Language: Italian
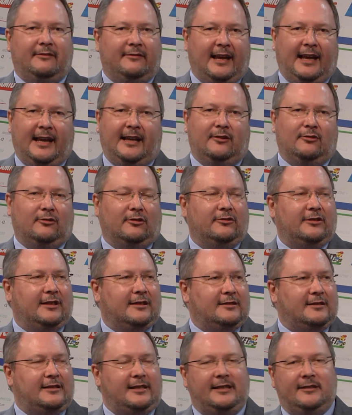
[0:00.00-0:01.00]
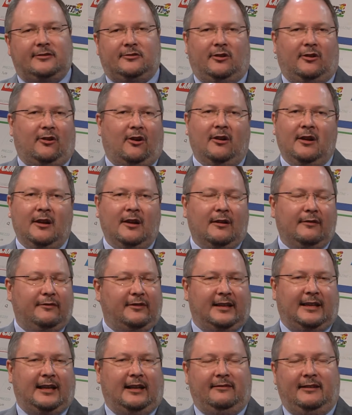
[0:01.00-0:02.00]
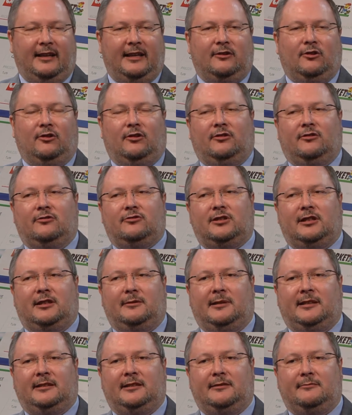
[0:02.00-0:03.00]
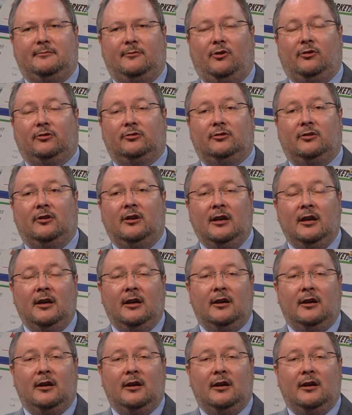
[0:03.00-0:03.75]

vengono, ti assistono finché il veicolo non si rimette in moto.